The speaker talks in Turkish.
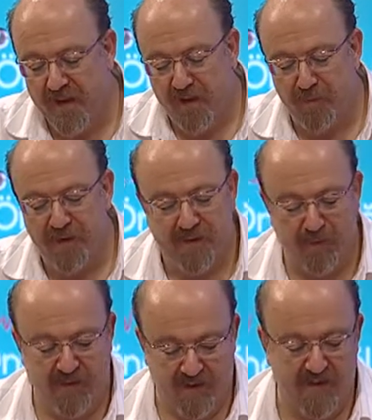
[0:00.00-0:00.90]
Ama
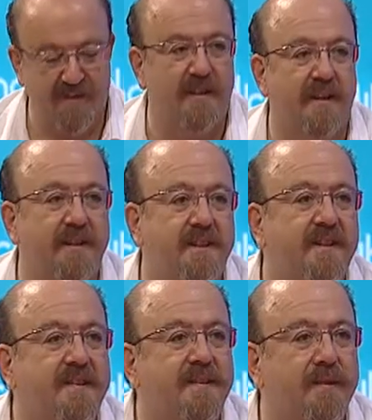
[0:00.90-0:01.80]
tabii ki
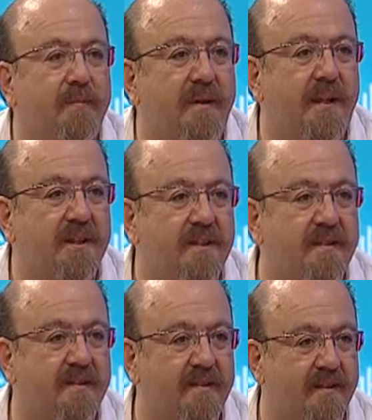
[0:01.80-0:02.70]
sadece sizin
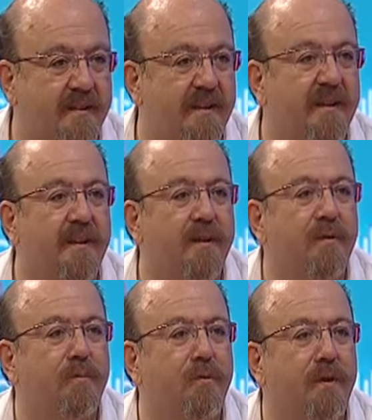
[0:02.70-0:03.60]
branşınız e,
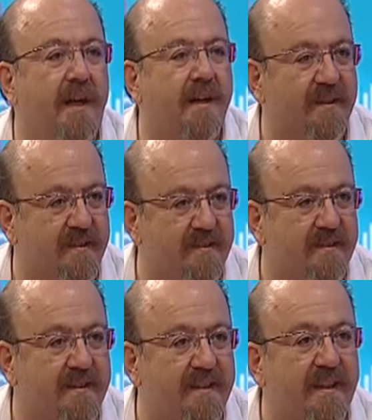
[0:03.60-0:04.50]
bunlarla
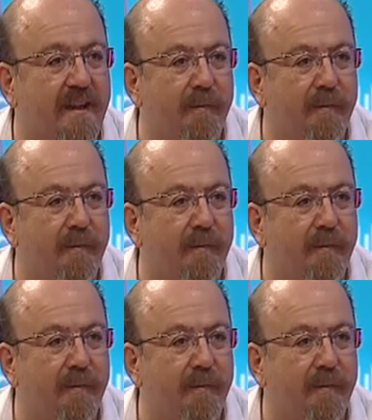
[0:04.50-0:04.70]
kısıtlı değil.